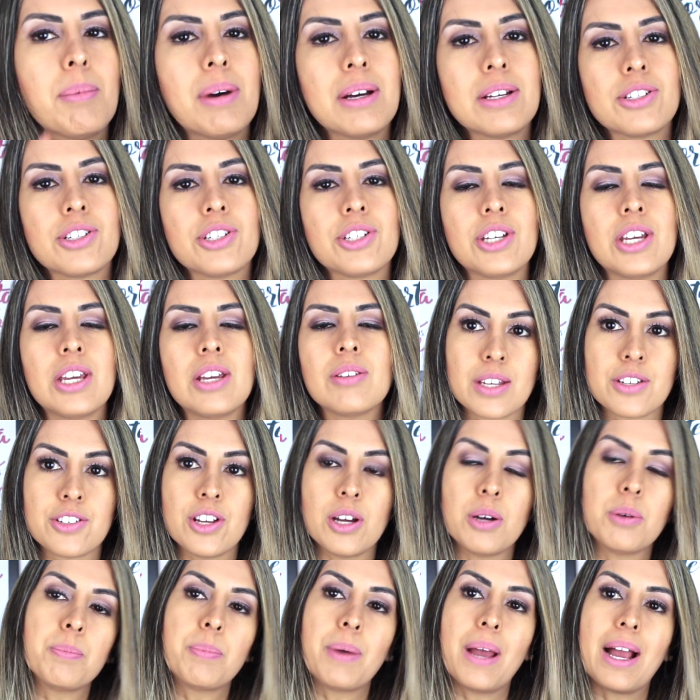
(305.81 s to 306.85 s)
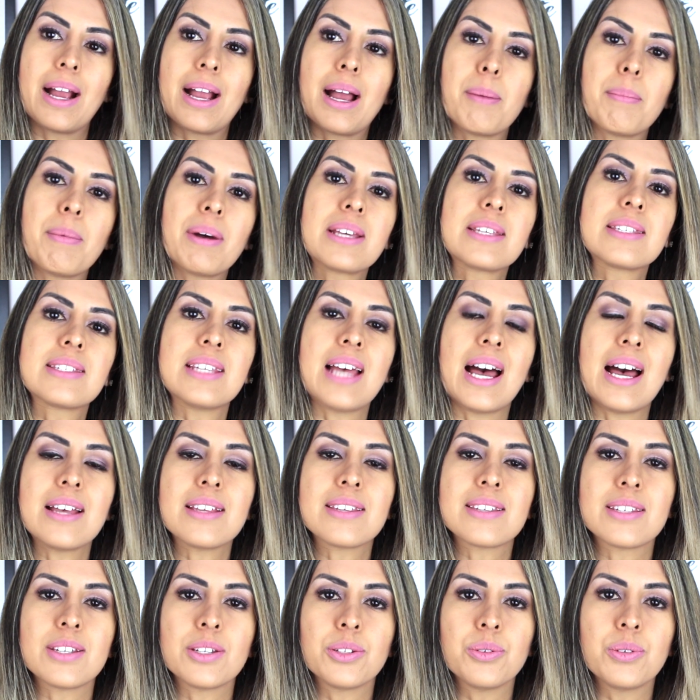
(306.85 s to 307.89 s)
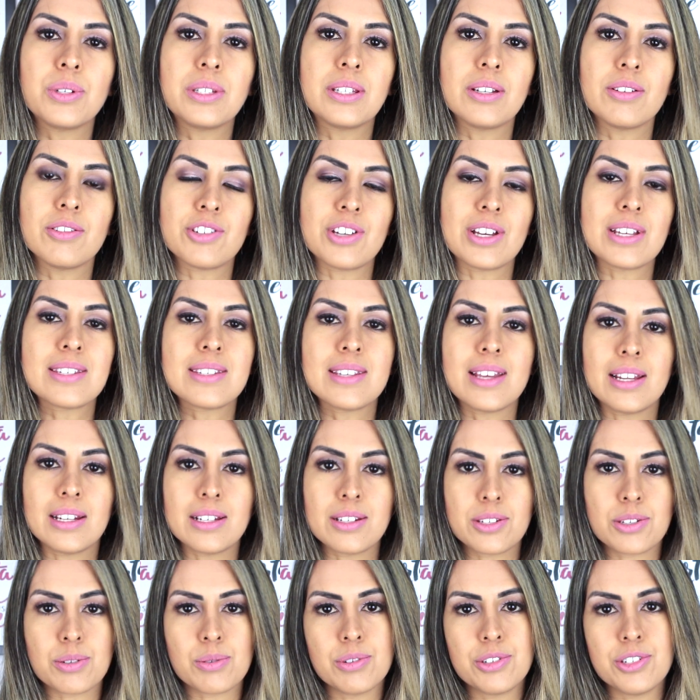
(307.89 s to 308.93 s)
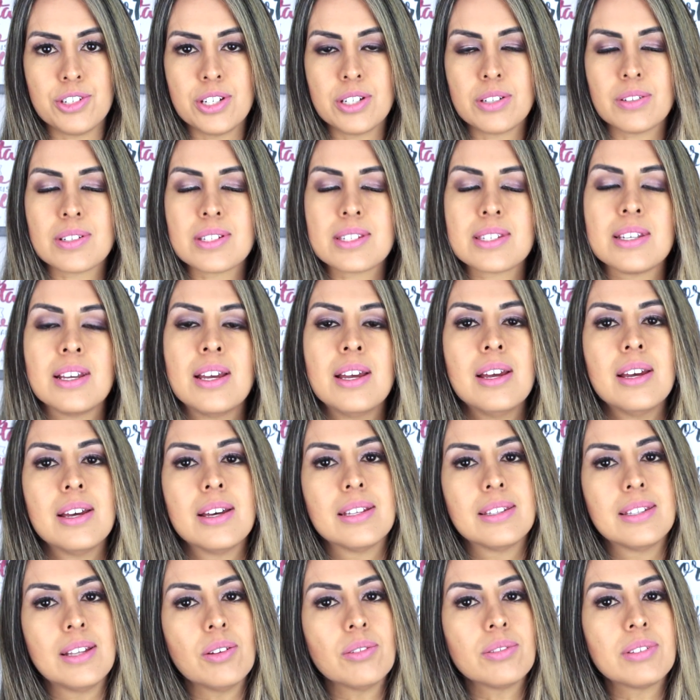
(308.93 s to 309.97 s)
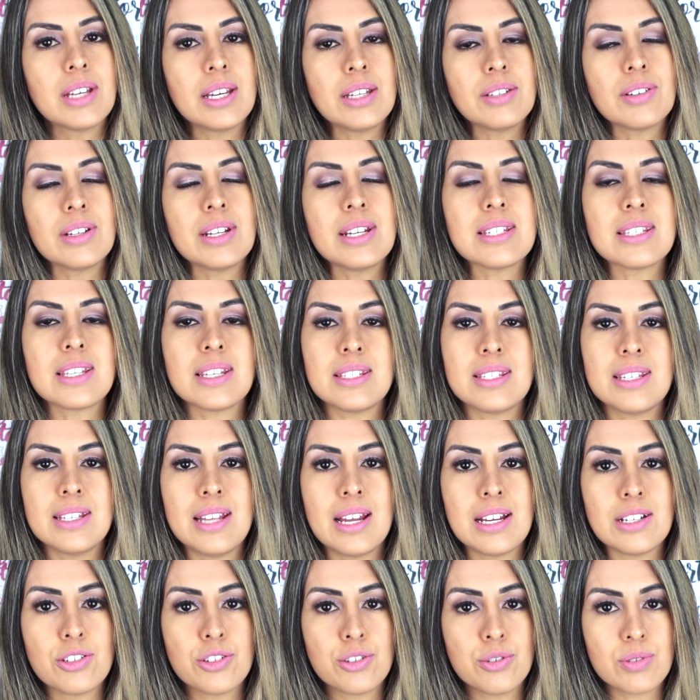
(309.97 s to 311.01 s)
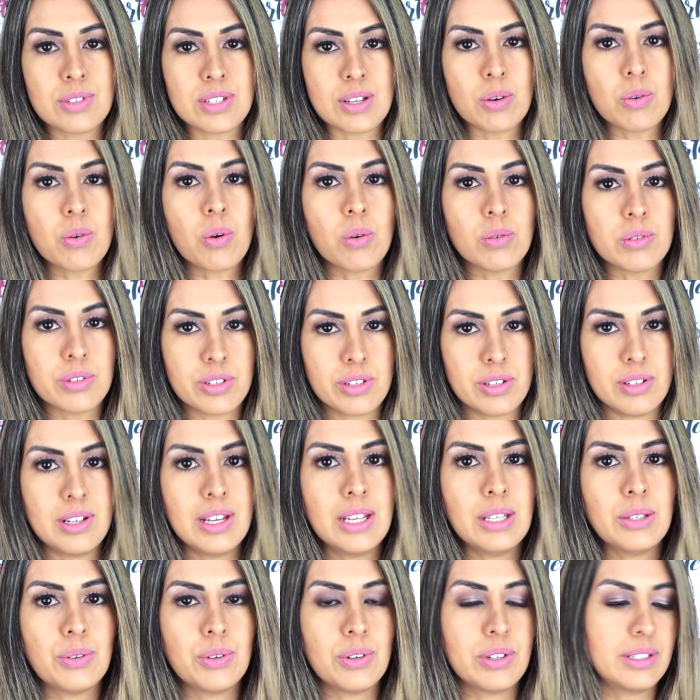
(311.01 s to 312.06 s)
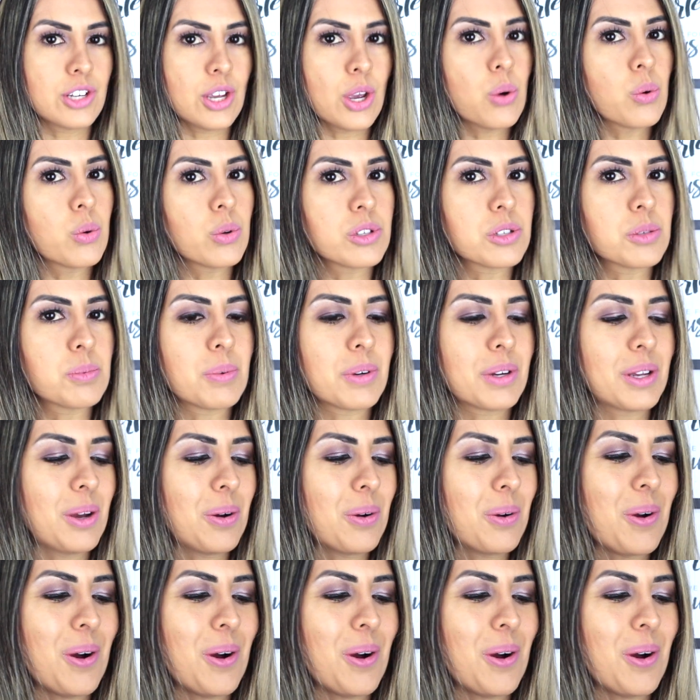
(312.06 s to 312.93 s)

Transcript: baixinho, já é um pH mais ácido, então já sela as cutículas não tendo a necessidade de usar um condicionador. Eu uso porque eu